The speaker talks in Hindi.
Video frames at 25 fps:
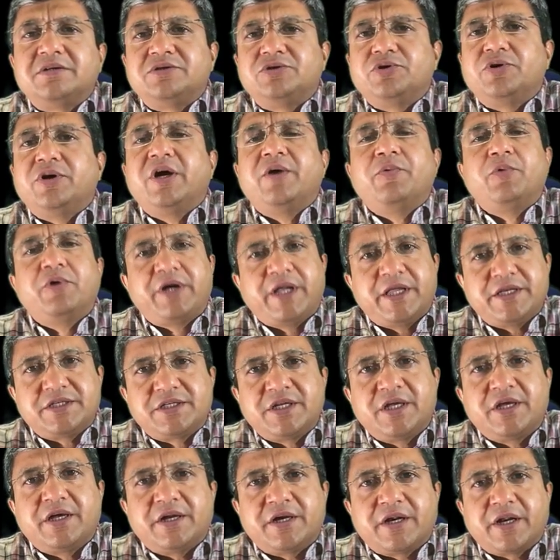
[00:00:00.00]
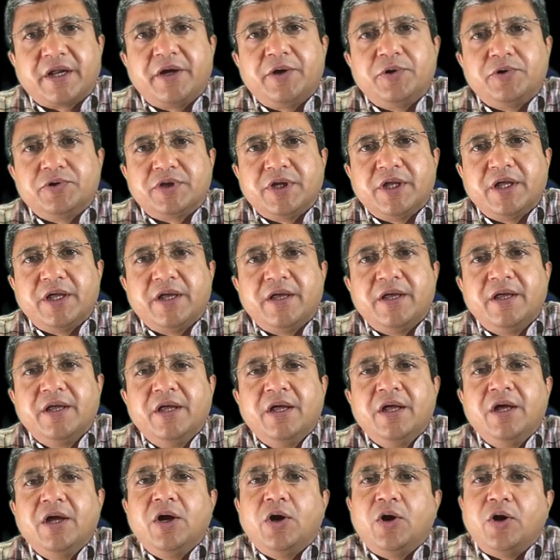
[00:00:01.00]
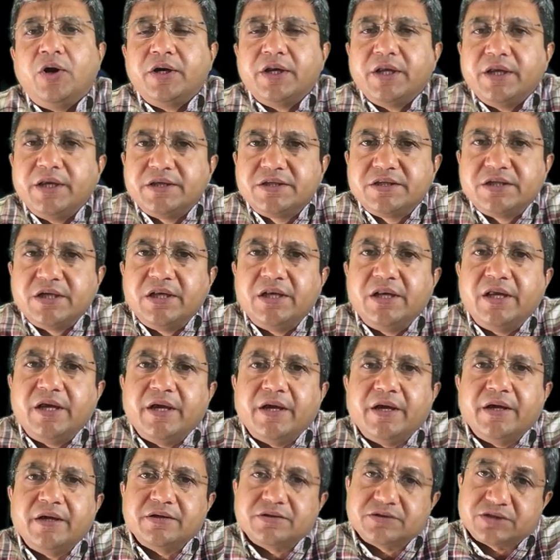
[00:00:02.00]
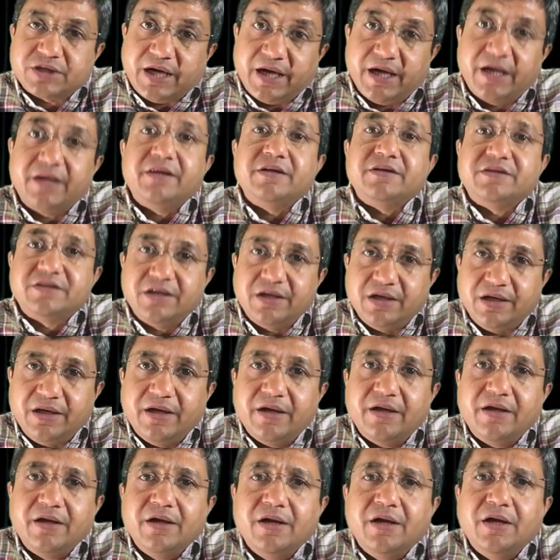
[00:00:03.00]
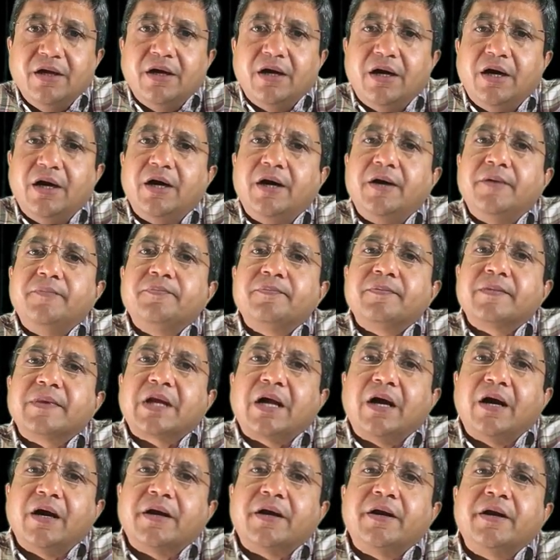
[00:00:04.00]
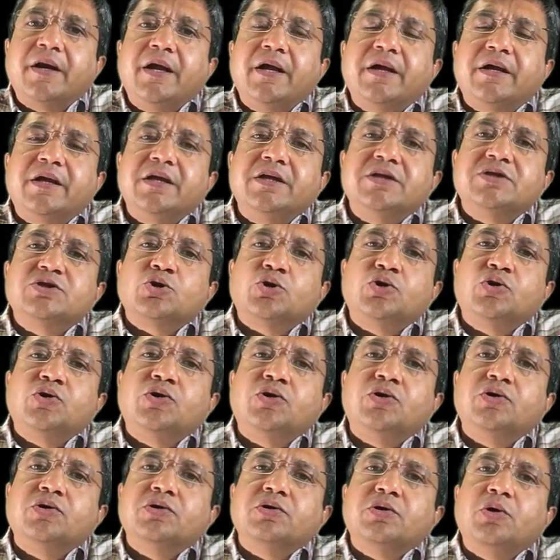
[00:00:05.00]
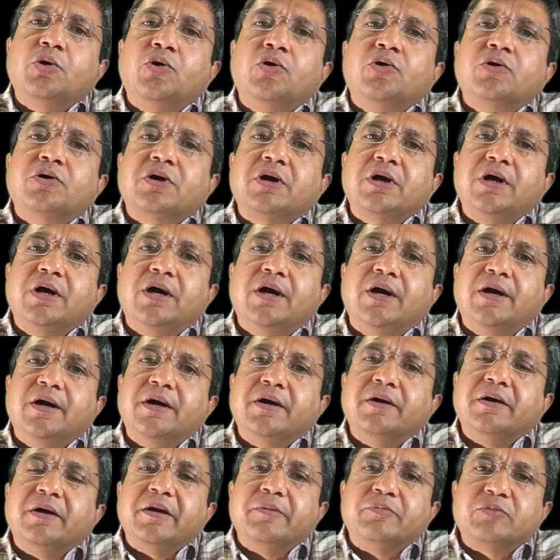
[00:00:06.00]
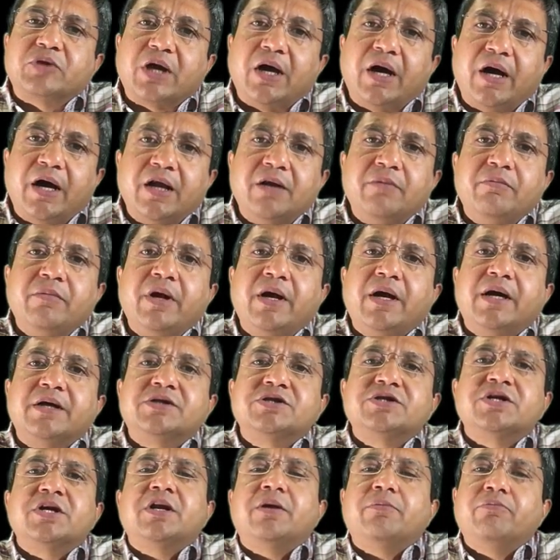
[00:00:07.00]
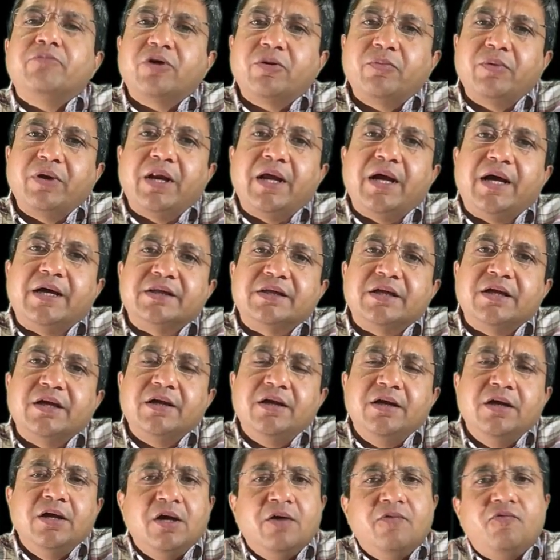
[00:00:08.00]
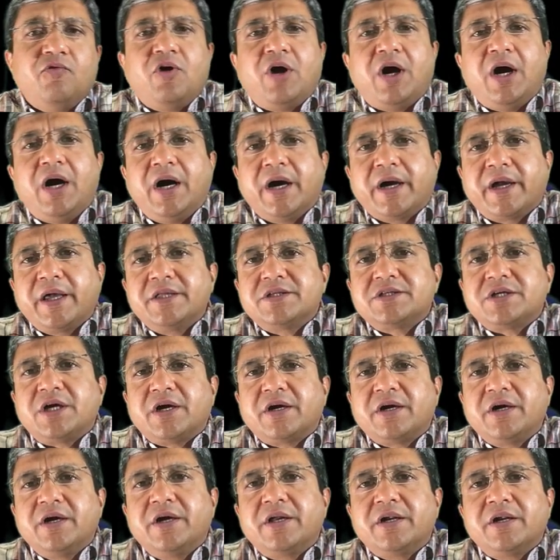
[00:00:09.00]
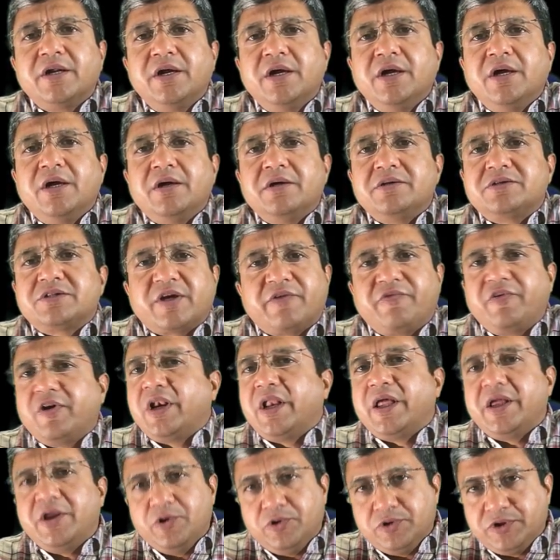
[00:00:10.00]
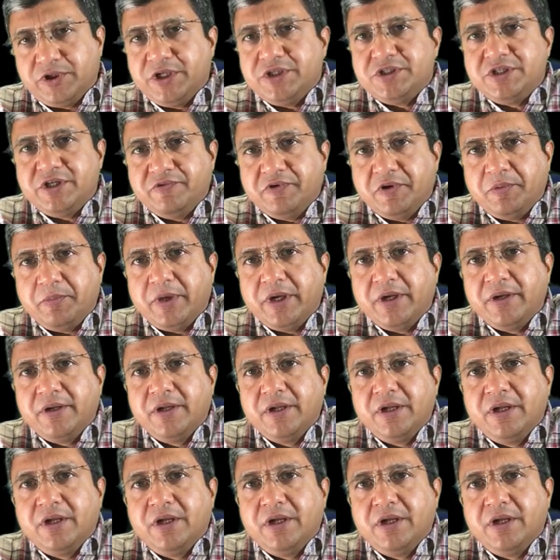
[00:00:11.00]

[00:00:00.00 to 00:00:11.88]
जो है वो टेस्टिंग कर रहे होते हैं और इसीलिए शायद इसीलिए कारण है कि जो लोग इम्तहान में अच्छे नंबर भी ले आते हैं वो आगे जाकर सफल नहीं होते जीवन में